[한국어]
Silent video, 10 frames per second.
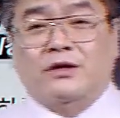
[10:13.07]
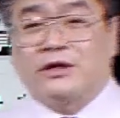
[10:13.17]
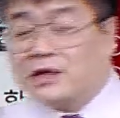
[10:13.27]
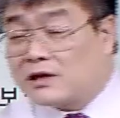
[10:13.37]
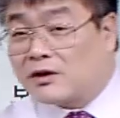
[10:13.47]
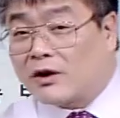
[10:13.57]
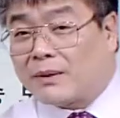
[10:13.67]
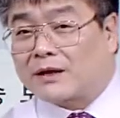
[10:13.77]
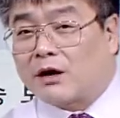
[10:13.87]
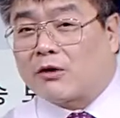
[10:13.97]
그 실적을
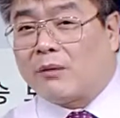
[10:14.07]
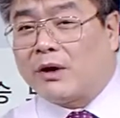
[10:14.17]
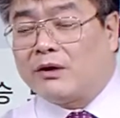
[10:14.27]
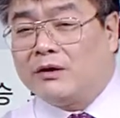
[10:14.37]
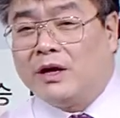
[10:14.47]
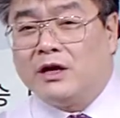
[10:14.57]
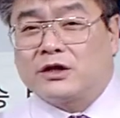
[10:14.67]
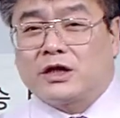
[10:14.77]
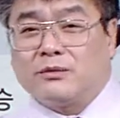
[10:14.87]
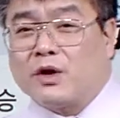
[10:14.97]
바탕으로 하면은
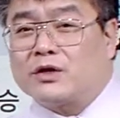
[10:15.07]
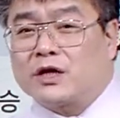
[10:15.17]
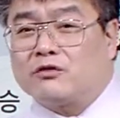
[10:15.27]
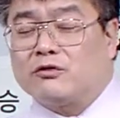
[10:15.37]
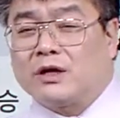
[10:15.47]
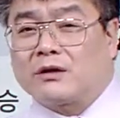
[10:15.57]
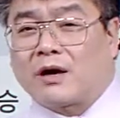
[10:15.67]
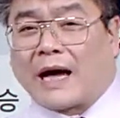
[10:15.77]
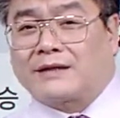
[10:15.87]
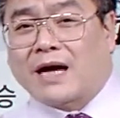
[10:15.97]
지금 현재 기준에서
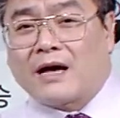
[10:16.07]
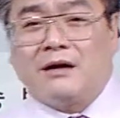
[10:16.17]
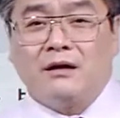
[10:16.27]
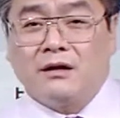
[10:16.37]
가장